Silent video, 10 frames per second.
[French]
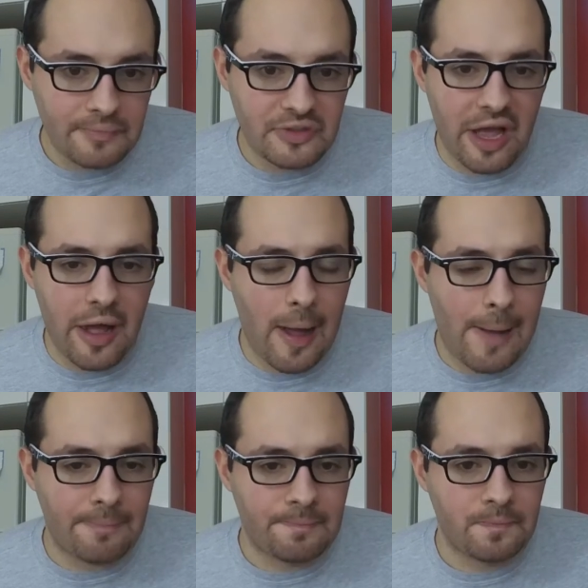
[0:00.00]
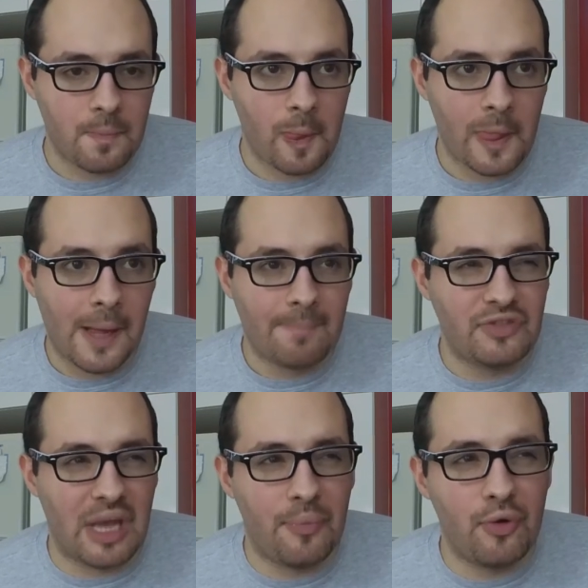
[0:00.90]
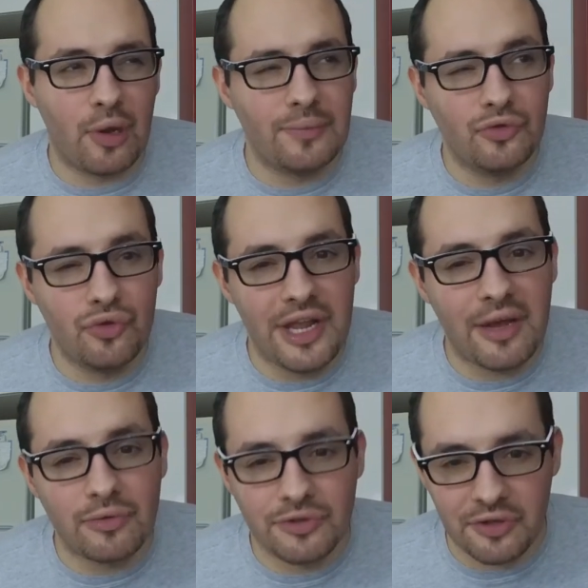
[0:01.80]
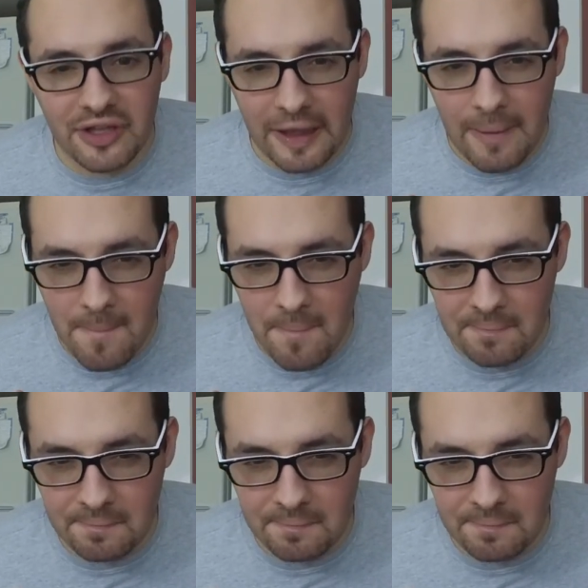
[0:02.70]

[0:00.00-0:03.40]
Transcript: Ça. C'est un peu comme du lait concentré.